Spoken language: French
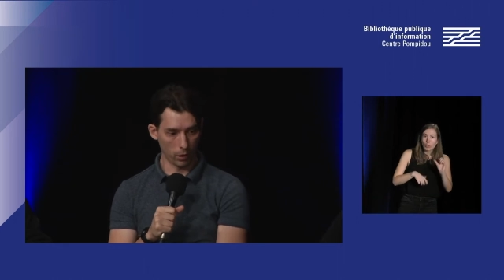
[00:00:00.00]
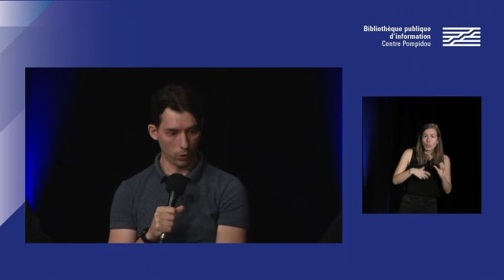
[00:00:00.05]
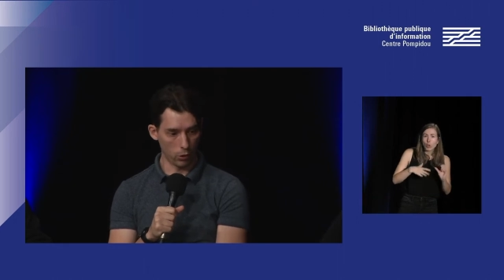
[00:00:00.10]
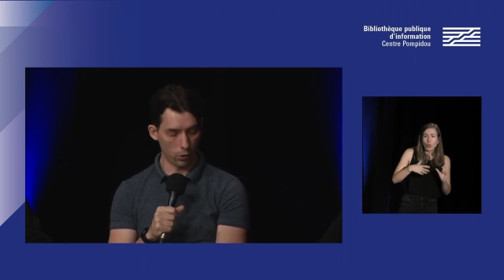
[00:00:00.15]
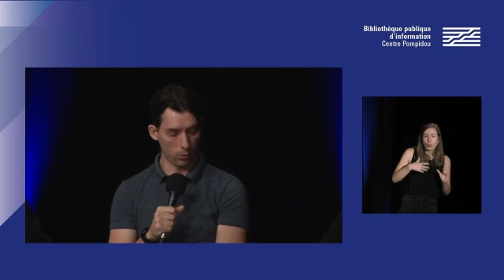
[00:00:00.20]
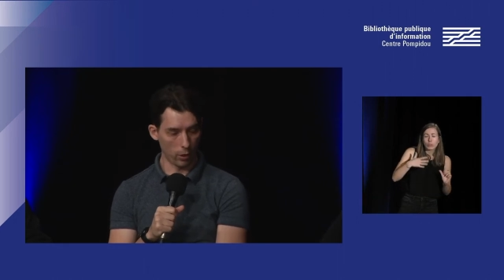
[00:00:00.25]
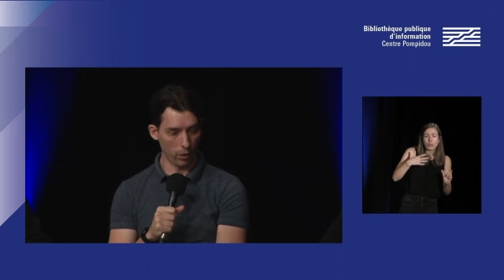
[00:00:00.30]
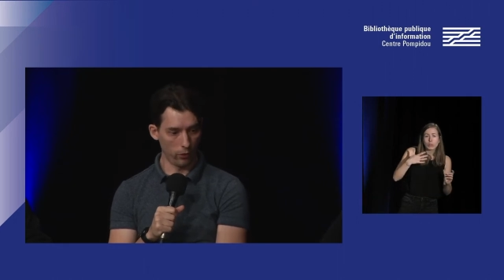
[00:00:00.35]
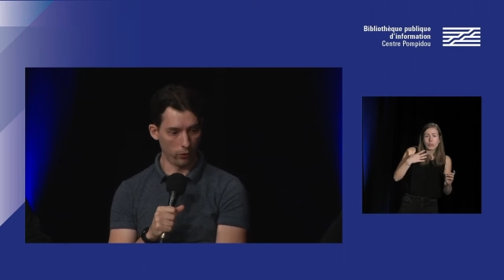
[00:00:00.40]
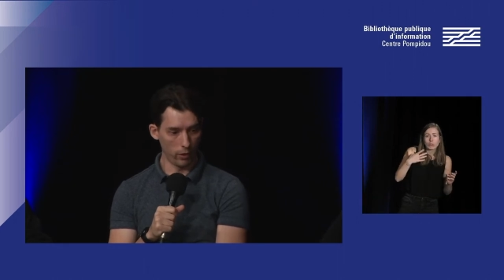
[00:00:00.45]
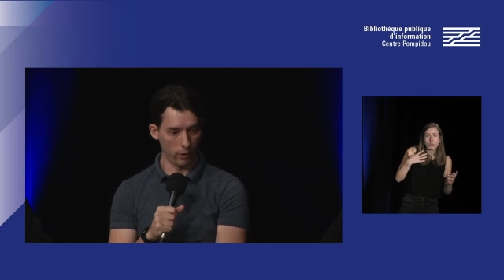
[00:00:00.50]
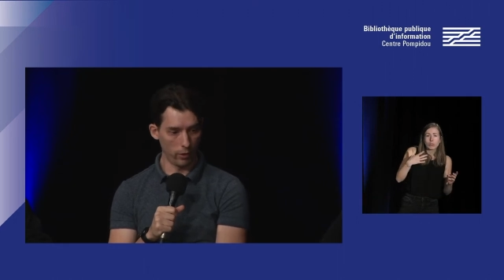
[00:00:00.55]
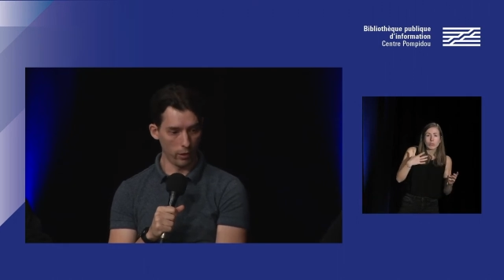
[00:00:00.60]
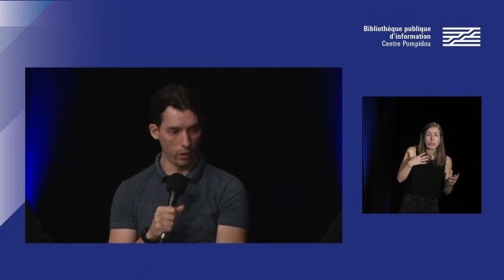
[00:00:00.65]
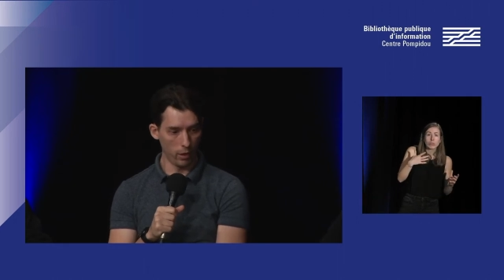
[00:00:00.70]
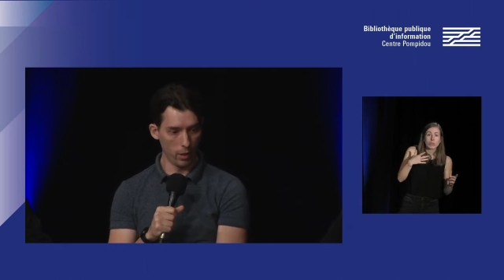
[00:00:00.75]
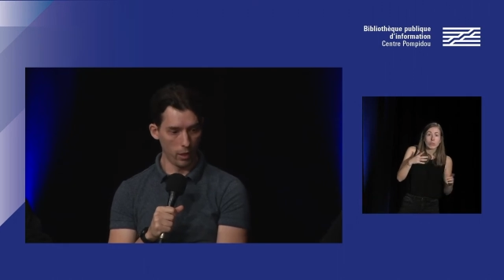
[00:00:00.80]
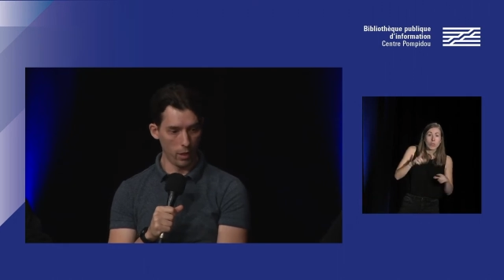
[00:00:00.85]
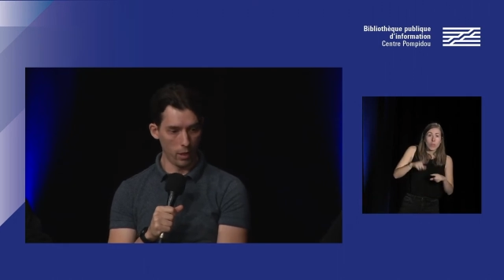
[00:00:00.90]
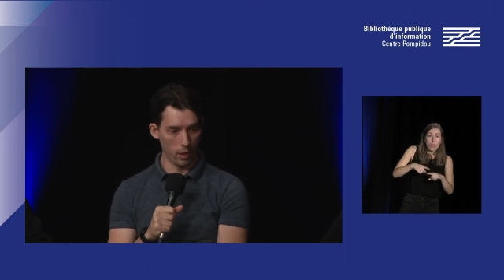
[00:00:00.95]
que je pourrais
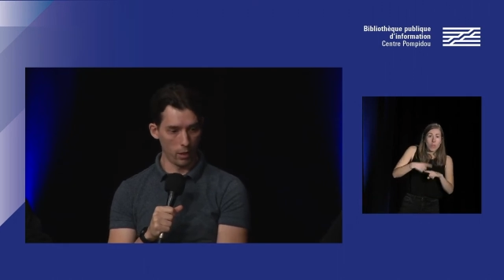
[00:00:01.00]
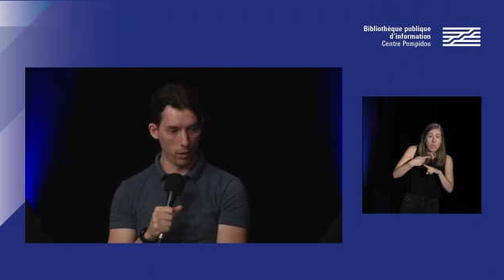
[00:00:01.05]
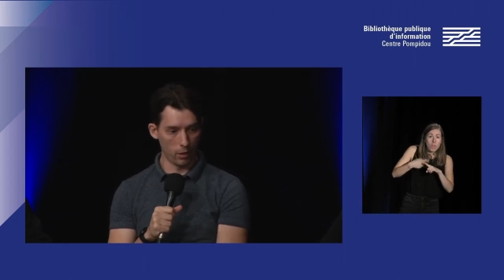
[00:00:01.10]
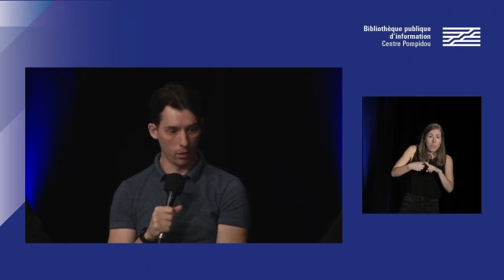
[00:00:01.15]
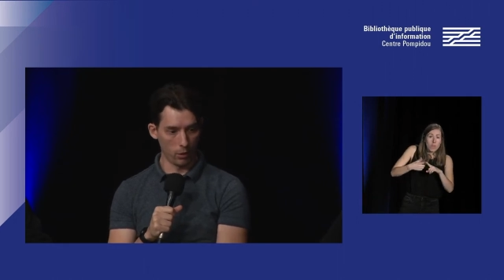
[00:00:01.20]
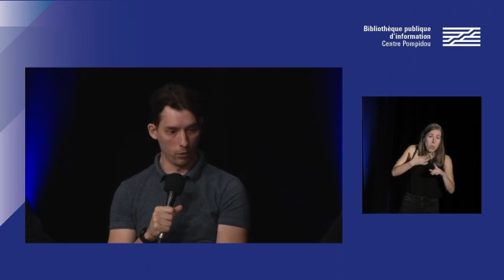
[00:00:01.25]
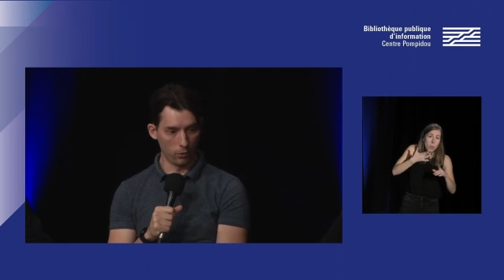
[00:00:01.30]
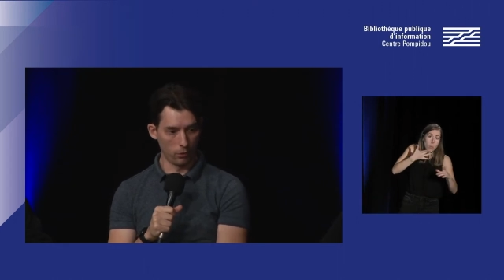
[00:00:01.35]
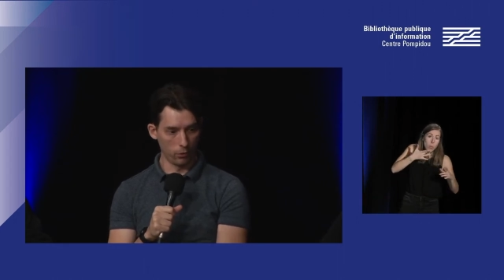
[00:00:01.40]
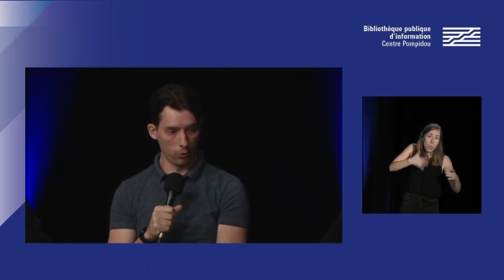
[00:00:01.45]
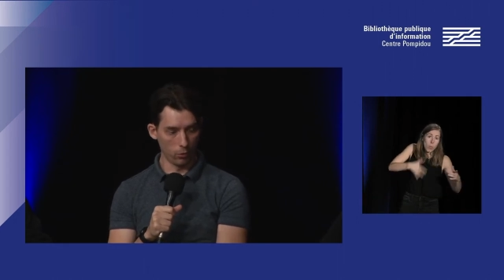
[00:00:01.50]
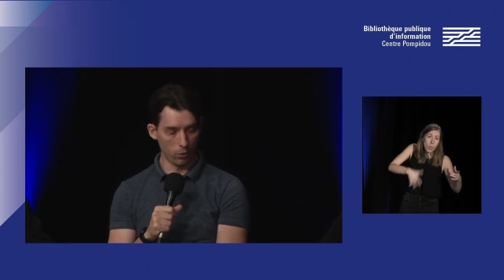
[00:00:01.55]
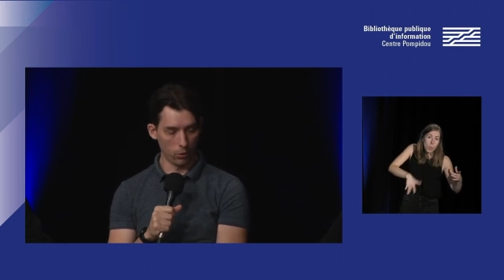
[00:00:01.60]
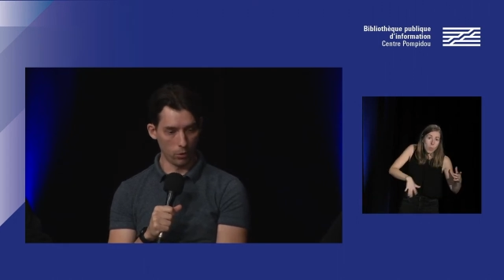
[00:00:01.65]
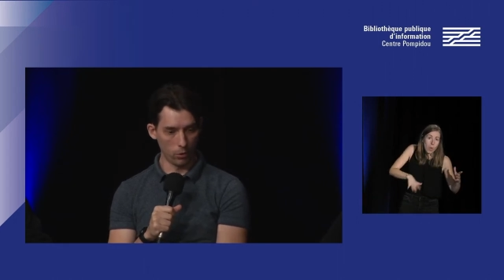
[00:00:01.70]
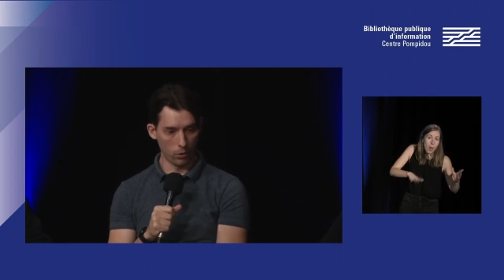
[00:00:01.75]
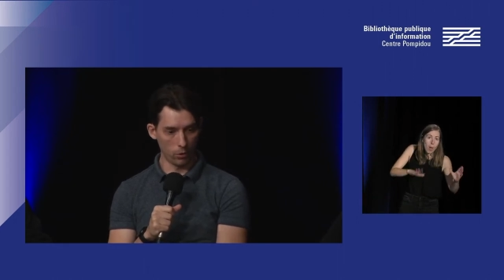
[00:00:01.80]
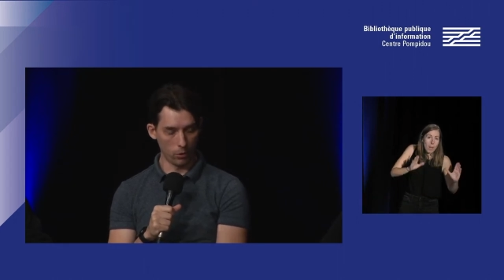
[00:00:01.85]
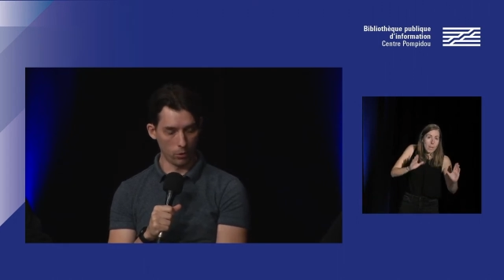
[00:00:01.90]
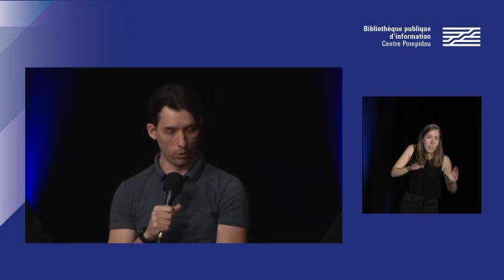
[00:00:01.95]
citer,
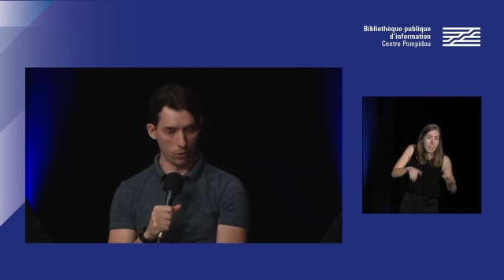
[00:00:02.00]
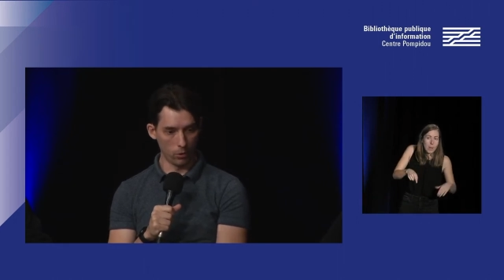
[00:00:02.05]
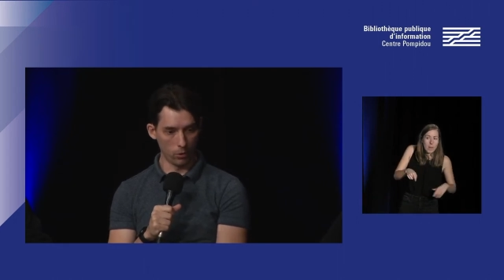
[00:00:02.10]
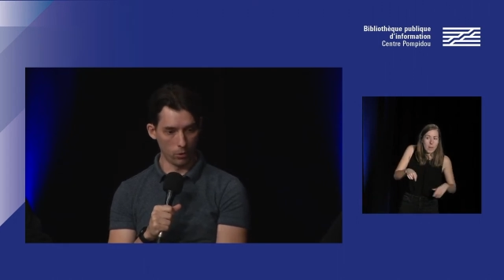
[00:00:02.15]
vont